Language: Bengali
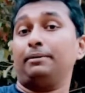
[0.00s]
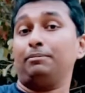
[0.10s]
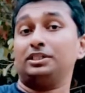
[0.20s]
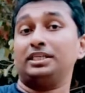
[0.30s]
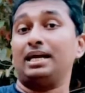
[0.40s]

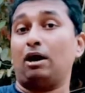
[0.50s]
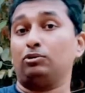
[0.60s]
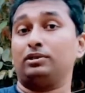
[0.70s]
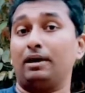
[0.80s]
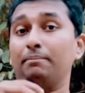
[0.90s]
এবং সেই
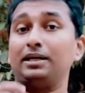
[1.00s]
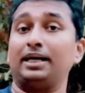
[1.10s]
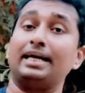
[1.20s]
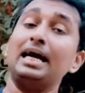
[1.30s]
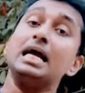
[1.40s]

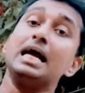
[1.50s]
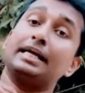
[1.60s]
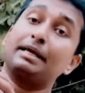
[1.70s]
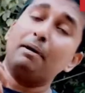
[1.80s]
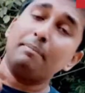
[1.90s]
আউটকামটাকে
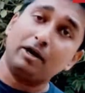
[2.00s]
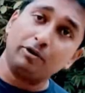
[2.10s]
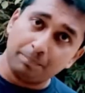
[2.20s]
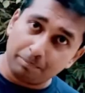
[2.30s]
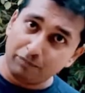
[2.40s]
কিভাবে আরো
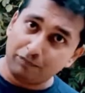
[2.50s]
ইম্প্রুভ